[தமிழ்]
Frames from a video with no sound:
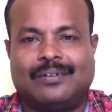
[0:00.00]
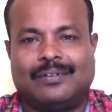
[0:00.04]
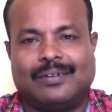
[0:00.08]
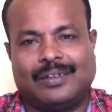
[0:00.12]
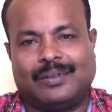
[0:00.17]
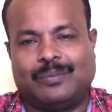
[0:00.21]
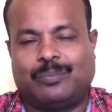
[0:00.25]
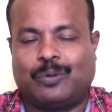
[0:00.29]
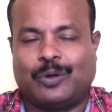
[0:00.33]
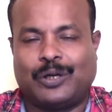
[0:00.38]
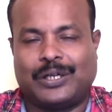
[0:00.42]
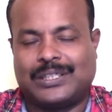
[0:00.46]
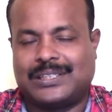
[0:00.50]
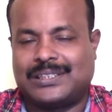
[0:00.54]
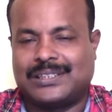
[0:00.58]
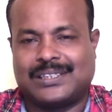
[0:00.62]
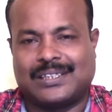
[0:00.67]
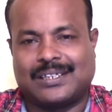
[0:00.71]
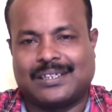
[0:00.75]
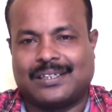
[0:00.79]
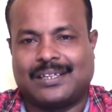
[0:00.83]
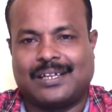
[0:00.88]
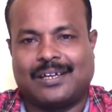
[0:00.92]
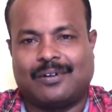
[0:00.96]
வந்து
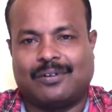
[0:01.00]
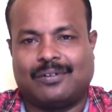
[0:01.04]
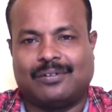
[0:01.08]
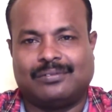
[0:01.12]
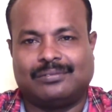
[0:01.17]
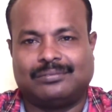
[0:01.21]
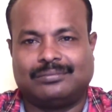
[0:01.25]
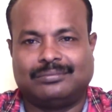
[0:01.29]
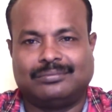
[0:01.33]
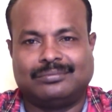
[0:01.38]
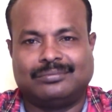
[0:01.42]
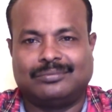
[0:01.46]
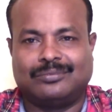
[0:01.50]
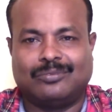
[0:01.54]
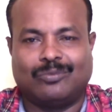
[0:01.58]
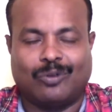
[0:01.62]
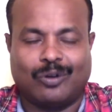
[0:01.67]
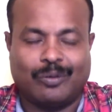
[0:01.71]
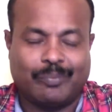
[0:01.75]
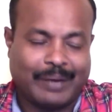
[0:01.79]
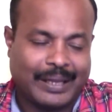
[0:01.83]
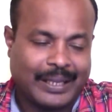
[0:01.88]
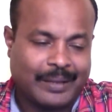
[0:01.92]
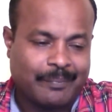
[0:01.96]
போயிடுச்சுன்றது தான்
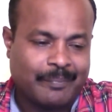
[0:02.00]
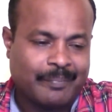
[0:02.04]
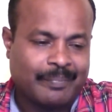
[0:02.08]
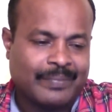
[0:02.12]
உண்மை